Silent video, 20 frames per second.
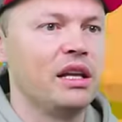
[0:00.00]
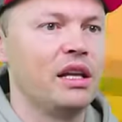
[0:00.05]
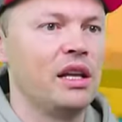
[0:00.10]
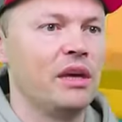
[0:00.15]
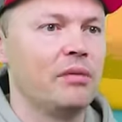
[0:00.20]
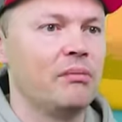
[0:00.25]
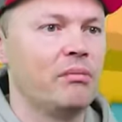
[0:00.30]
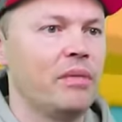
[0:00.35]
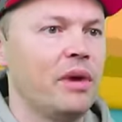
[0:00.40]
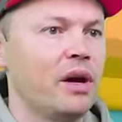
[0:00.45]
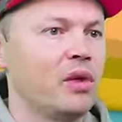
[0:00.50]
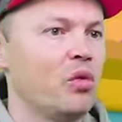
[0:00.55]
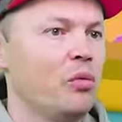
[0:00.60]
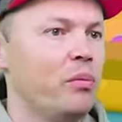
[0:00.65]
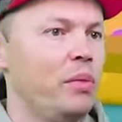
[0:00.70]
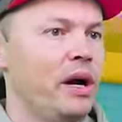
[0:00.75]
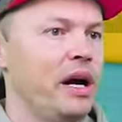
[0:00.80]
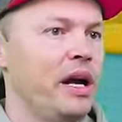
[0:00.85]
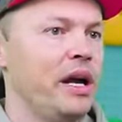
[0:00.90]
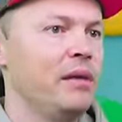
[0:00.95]
и
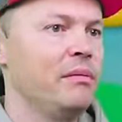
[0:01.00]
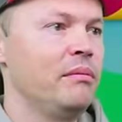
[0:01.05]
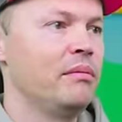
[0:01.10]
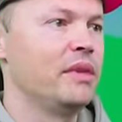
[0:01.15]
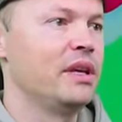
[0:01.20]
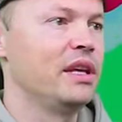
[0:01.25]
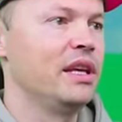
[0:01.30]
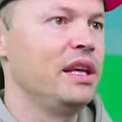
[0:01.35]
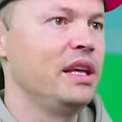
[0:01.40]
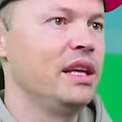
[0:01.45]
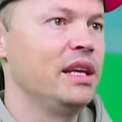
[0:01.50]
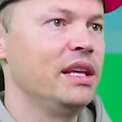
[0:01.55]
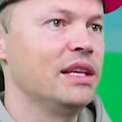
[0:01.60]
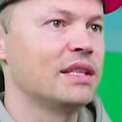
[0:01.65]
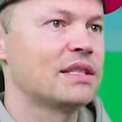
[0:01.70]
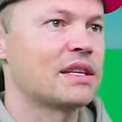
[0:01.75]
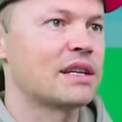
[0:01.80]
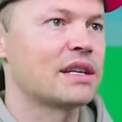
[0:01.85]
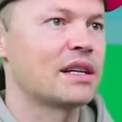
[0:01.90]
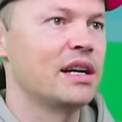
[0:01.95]
покупаем,
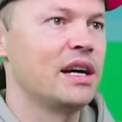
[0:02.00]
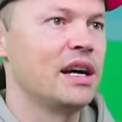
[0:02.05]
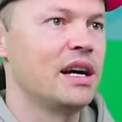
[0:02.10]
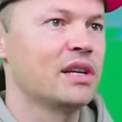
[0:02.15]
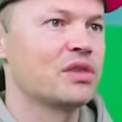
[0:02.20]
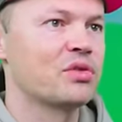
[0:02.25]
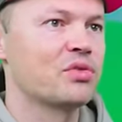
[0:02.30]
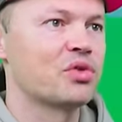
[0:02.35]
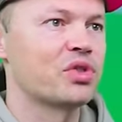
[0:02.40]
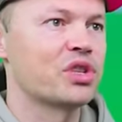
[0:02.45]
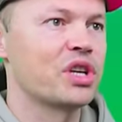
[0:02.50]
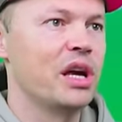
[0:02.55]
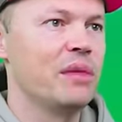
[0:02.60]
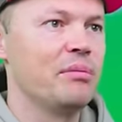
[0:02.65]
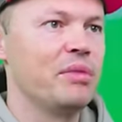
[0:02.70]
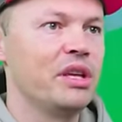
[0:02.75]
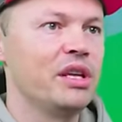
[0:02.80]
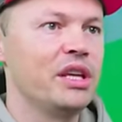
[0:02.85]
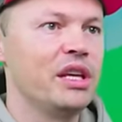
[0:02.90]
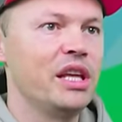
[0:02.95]
и сразу же
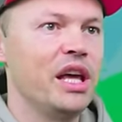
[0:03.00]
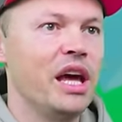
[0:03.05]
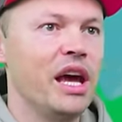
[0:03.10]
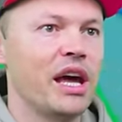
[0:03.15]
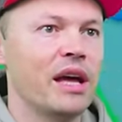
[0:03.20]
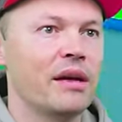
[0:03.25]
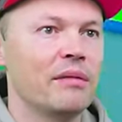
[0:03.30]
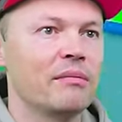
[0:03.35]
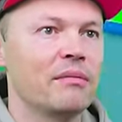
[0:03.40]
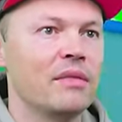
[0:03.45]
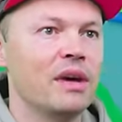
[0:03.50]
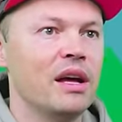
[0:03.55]
объединяем.